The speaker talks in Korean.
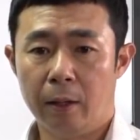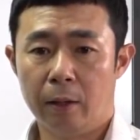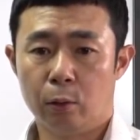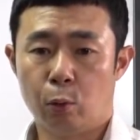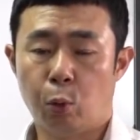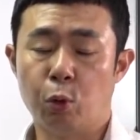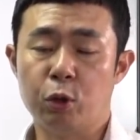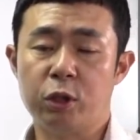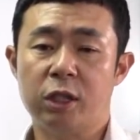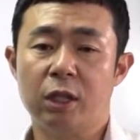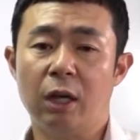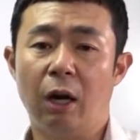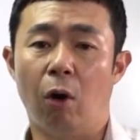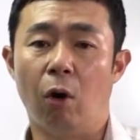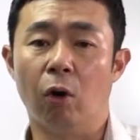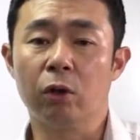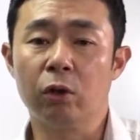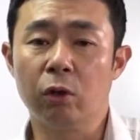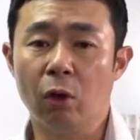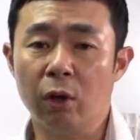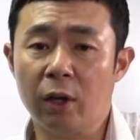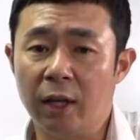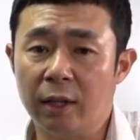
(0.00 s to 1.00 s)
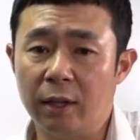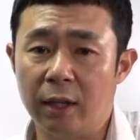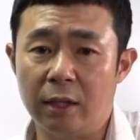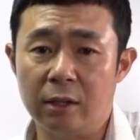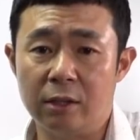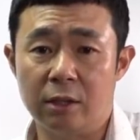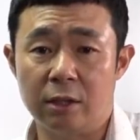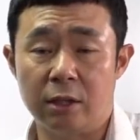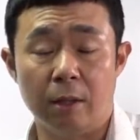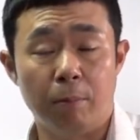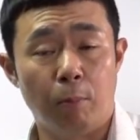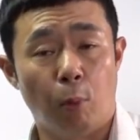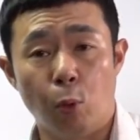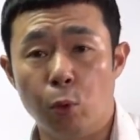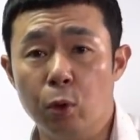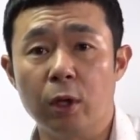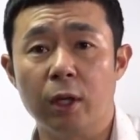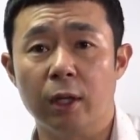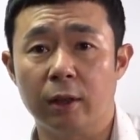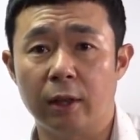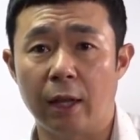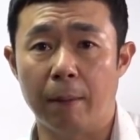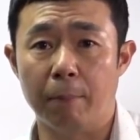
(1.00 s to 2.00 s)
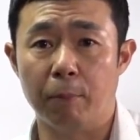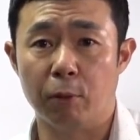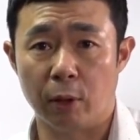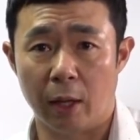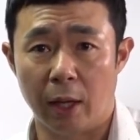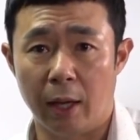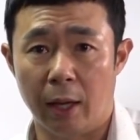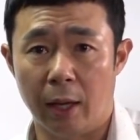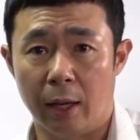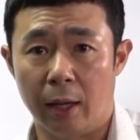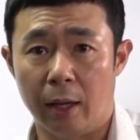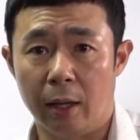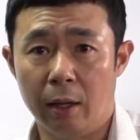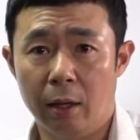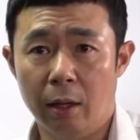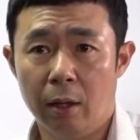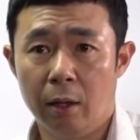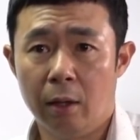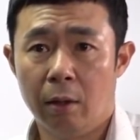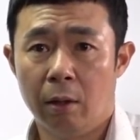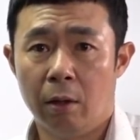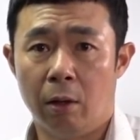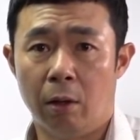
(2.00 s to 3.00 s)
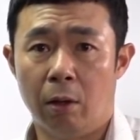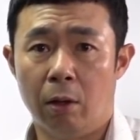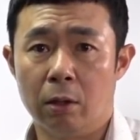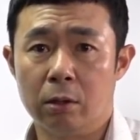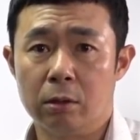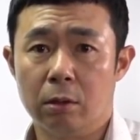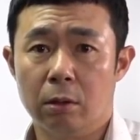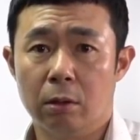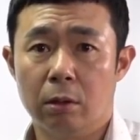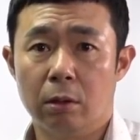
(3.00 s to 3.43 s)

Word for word: 도시가 어떻게 될지 모르기 때문에 어,